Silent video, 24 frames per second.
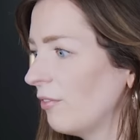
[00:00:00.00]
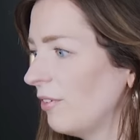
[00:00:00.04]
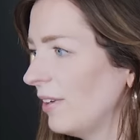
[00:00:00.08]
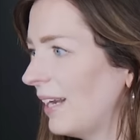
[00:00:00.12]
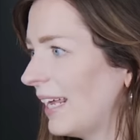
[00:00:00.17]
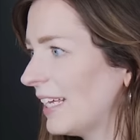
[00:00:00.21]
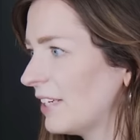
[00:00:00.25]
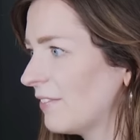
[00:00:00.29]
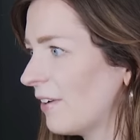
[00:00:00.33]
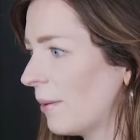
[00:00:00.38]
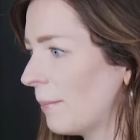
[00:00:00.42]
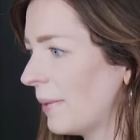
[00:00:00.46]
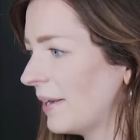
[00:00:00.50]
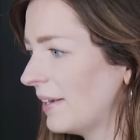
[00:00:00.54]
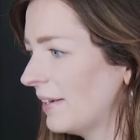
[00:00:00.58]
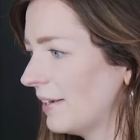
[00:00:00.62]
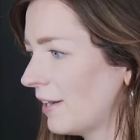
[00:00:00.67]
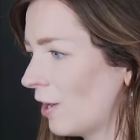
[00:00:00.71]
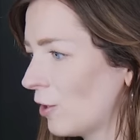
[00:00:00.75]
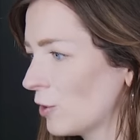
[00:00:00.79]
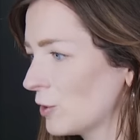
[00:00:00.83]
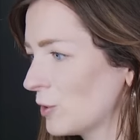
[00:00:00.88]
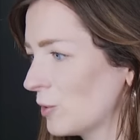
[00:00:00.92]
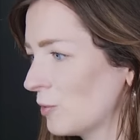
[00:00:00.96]
Vielleicht war
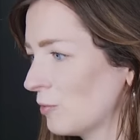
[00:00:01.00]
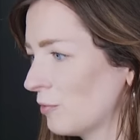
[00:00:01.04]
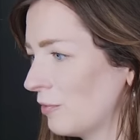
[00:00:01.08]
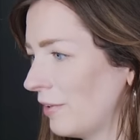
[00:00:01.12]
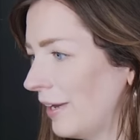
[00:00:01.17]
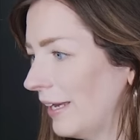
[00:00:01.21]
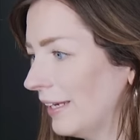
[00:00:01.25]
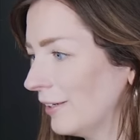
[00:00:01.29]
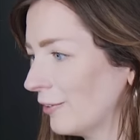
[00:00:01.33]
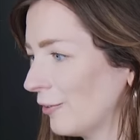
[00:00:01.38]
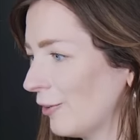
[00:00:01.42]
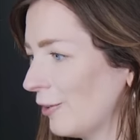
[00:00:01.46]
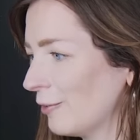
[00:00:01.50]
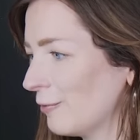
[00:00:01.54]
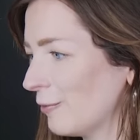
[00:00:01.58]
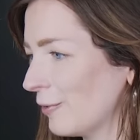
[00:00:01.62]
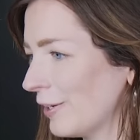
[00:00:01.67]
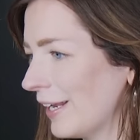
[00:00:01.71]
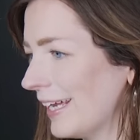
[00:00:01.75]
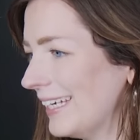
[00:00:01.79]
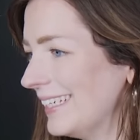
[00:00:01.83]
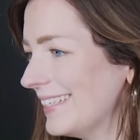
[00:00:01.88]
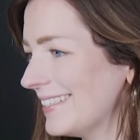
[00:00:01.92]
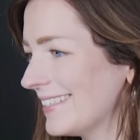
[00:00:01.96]
Madeleine auch so ein Fangirl
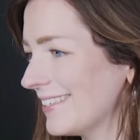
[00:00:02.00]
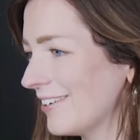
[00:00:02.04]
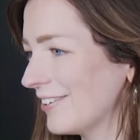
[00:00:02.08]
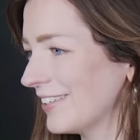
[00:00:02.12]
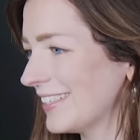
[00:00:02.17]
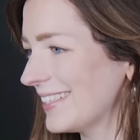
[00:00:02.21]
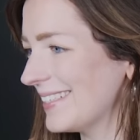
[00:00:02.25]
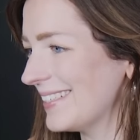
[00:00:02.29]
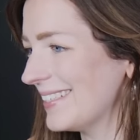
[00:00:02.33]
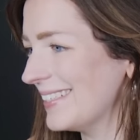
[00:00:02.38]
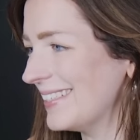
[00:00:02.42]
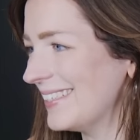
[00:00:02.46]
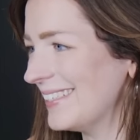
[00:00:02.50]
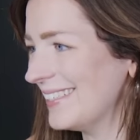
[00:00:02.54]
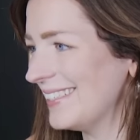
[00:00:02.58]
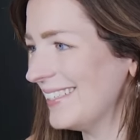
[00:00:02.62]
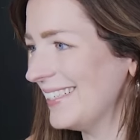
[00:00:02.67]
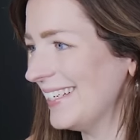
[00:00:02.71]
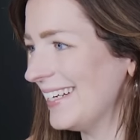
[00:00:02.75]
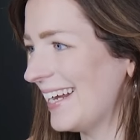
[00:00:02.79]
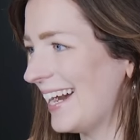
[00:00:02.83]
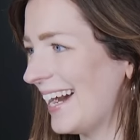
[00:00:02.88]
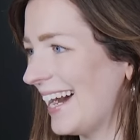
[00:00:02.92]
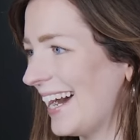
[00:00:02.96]
von Elsa und jetzt sitzt
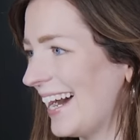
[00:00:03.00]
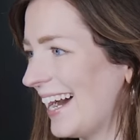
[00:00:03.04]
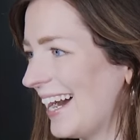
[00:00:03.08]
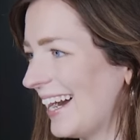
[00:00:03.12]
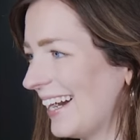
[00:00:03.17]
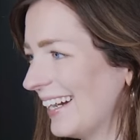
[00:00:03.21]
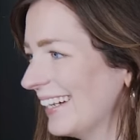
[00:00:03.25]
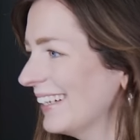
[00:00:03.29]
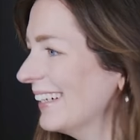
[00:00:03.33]
die da.